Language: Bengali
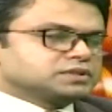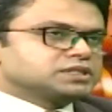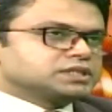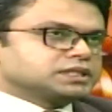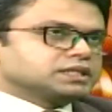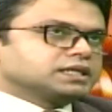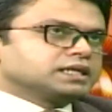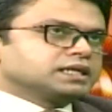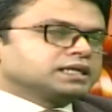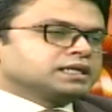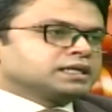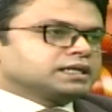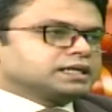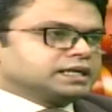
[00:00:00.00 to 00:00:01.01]
জি
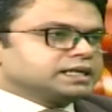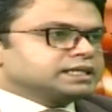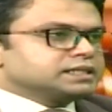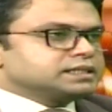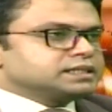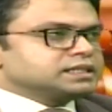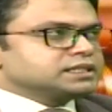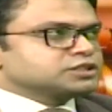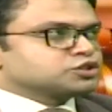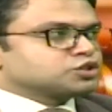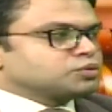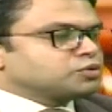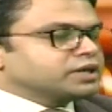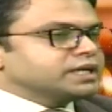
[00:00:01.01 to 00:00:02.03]
এই ক্ষেত্রে
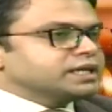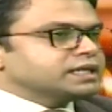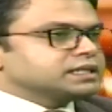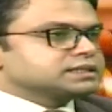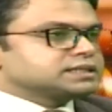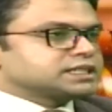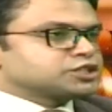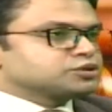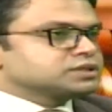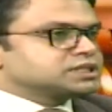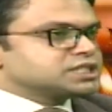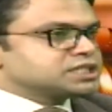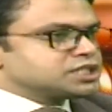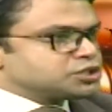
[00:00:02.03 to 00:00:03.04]
শ্রম আইনে সেকশন
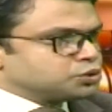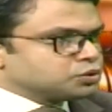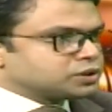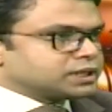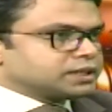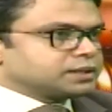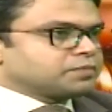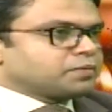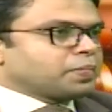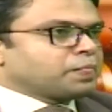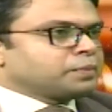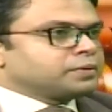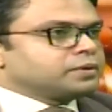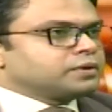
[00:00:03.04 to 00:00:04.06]
সিক্সটি টুতে
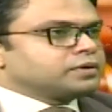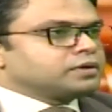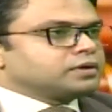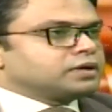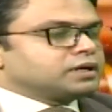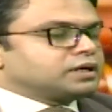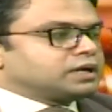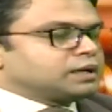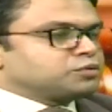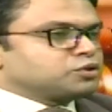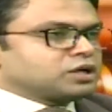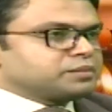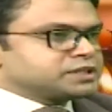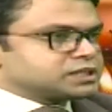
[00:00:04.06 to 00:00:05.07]

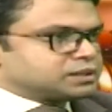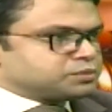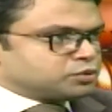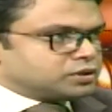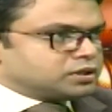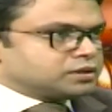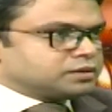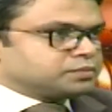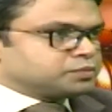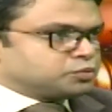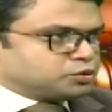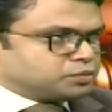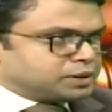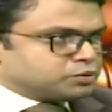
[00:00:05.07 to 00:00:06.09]
এবং আমি যেটা
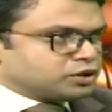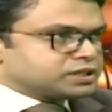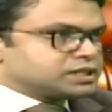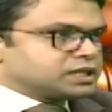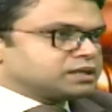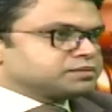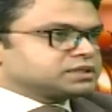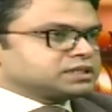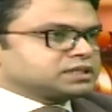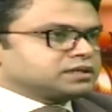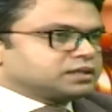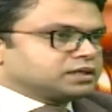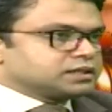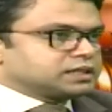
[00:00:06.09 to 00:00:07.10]
পূর্বেই বলেছিলাম যে
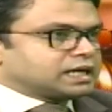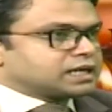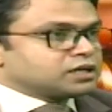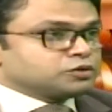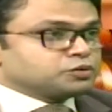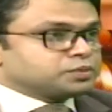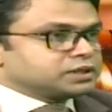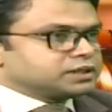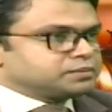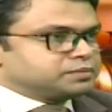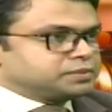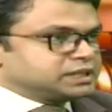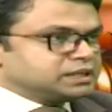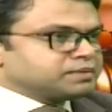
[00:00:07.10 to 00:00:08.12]
ধারা
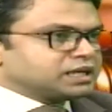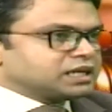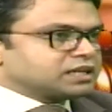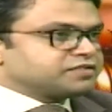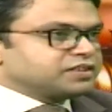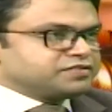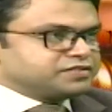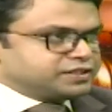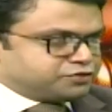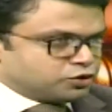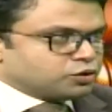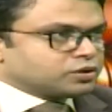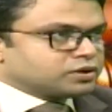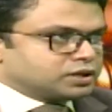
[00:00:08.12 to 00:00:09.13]
বিধিমালার পনেরো
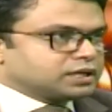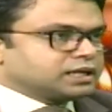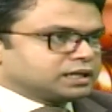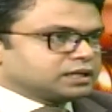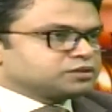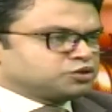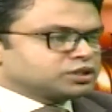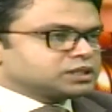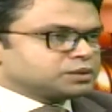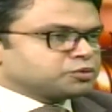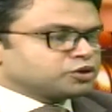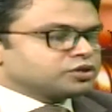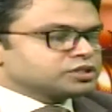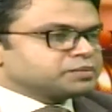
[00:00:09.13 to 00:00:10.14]
হ্যাঁ, সালের
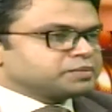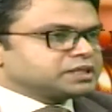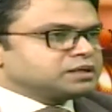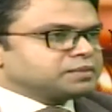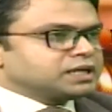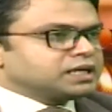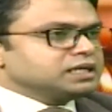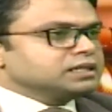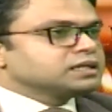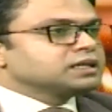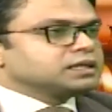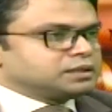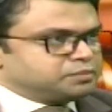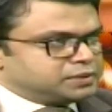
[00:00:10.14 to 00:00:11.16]
বিধিমালা
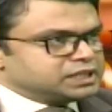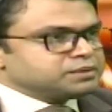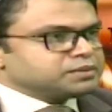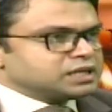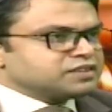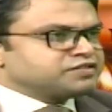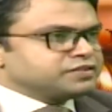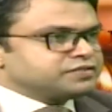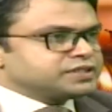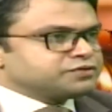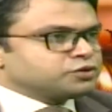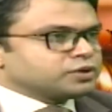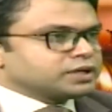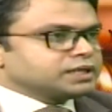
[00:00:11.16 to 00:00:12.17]
বিধিমালার
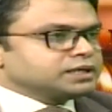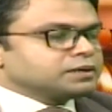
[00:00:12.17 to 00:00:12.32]
ফিফটি ফোরে